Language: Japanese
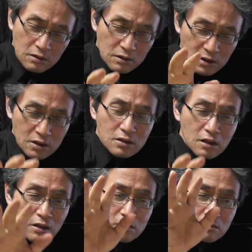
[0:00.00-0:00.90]
日
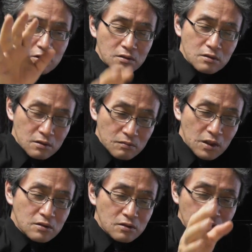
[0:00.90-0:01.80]
蓮入
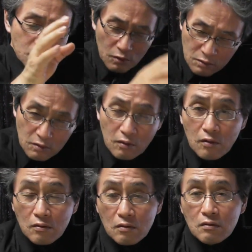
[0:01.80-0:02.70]
滅直
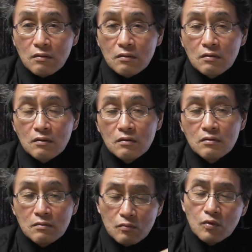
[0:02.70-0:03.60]
後、
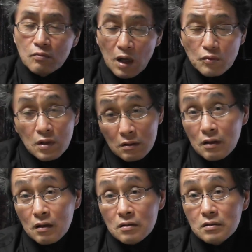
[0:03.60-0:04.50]
もう間もなく
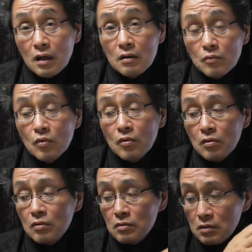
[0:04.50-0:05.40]
からですね、
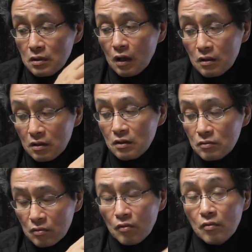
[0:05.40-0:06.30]
もう、はっきりその